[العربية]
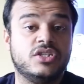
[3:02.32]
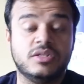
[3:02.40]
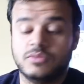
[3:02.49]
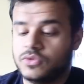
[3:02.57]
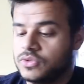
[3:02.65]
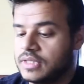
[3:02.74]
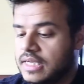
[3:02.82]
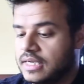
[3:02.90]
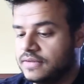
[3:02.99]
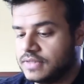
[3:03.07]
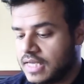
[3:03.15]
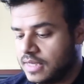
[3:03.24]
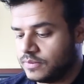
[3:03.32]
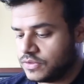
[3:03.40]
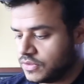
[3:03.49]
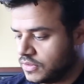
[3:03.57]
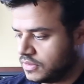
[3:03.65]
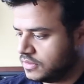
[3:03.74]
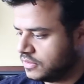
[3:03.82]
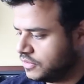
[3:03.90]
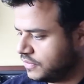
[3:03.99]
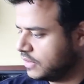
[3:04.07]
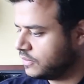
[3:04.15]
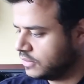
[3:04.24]
جدا موجود على نفس امازون
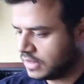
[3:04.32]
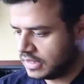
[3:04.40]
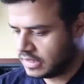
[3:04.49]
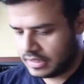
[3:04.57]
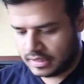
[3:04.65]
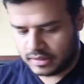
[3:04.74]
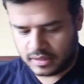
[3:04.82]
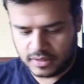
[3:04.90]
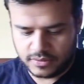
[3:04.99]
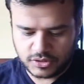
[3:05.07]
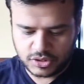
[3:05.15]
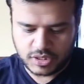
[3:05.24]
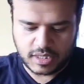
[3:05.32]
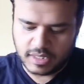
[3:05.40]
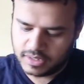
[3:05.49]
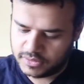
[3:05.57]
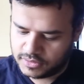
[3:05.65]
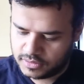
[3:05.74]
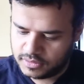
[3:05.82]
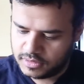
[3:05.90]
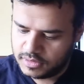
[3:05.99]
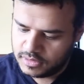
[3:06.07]
شوف على طول طلعت لي القطع والاشياء حقته